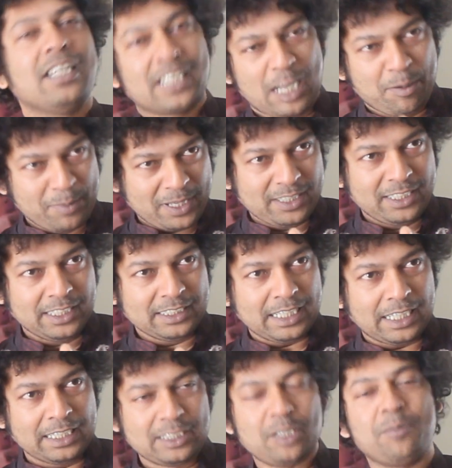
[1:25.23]
ক্যামেরার দিকে
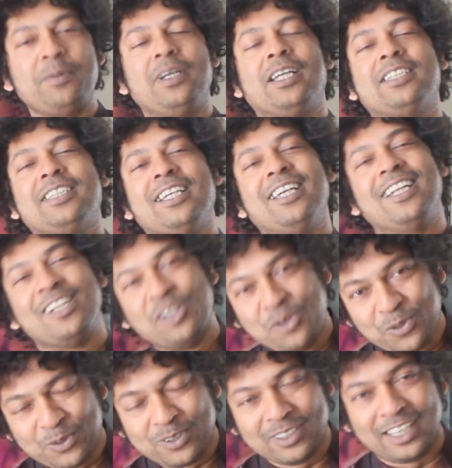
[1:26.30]
তাকাইতে হবে আচ্ছা
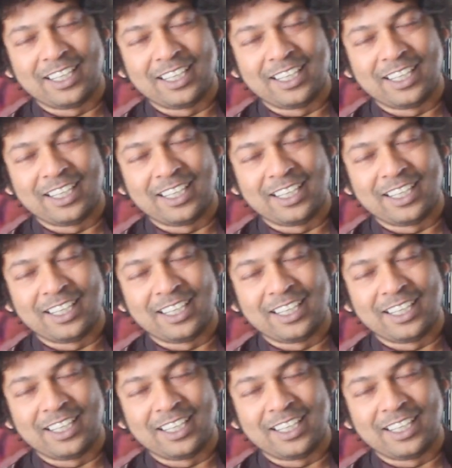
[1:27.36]
লুক